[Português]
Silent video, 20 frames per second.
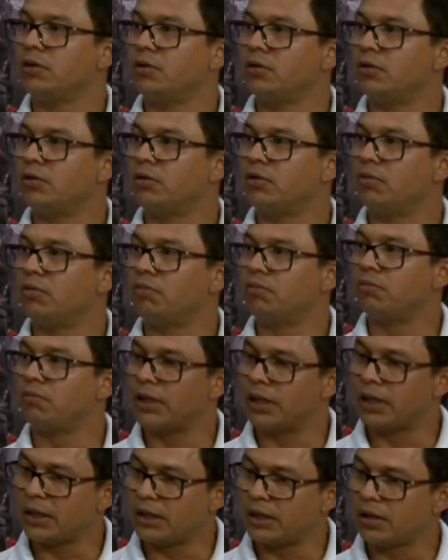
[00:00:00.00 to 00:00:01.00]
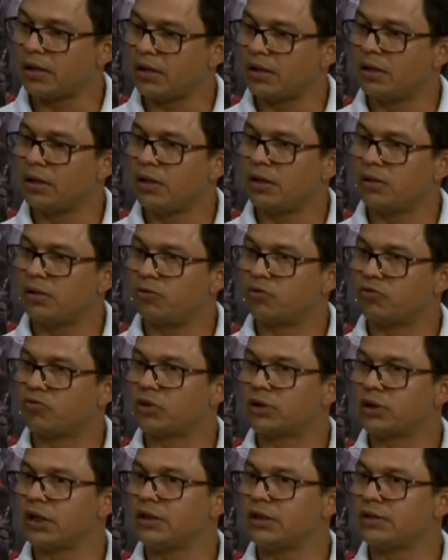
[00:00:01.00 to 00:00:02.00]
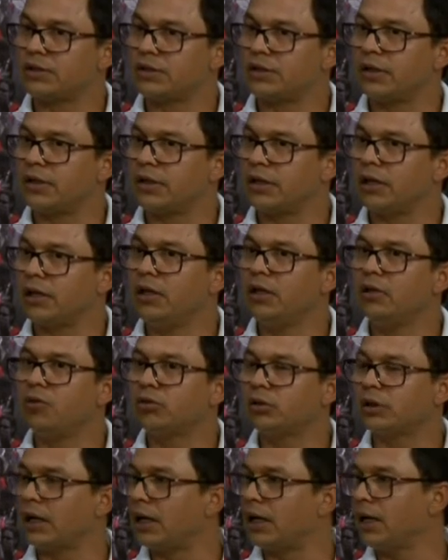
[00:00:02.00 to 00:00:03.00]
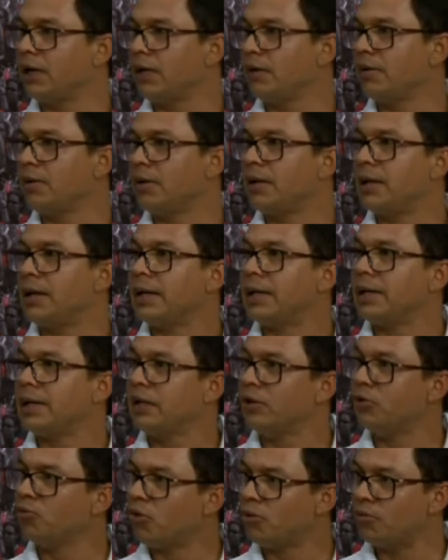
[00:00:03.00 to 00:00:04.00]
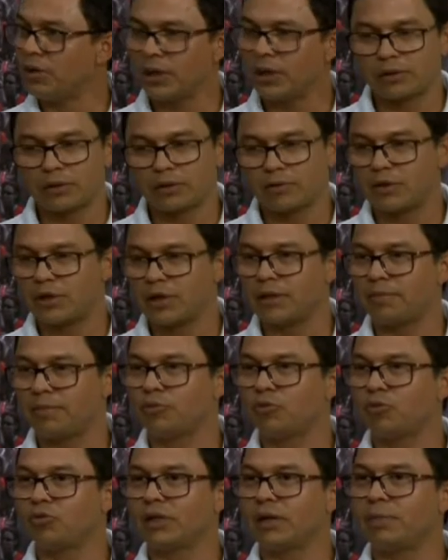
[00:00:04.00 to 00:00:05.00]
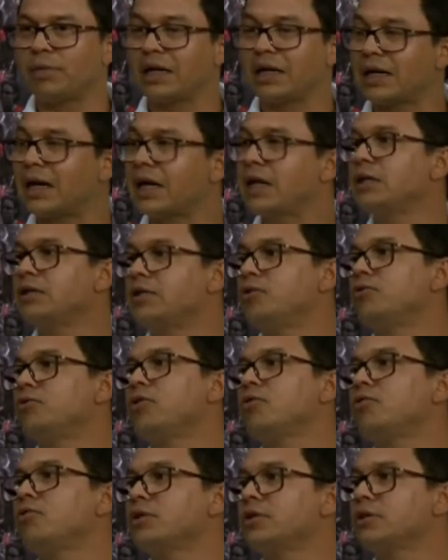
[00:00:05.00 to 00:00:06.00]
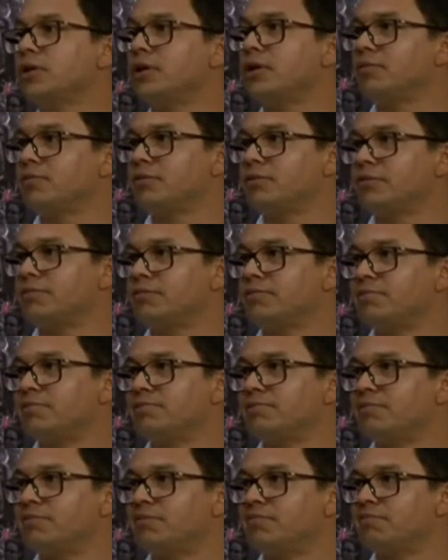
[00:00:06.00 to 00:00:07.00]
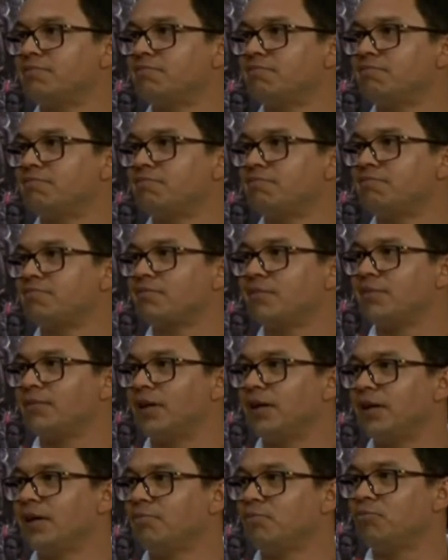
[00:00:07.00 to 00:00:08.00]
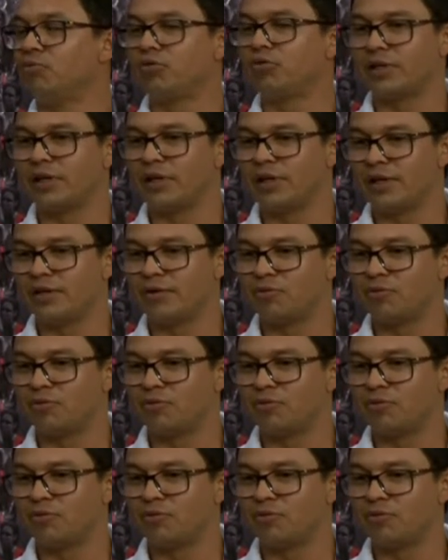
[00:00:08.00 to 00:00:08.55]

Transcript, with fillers: hum, né, nos fortalecer e lutar. E o momento agora é lutar para garantir o que conquistamos. Né? Porque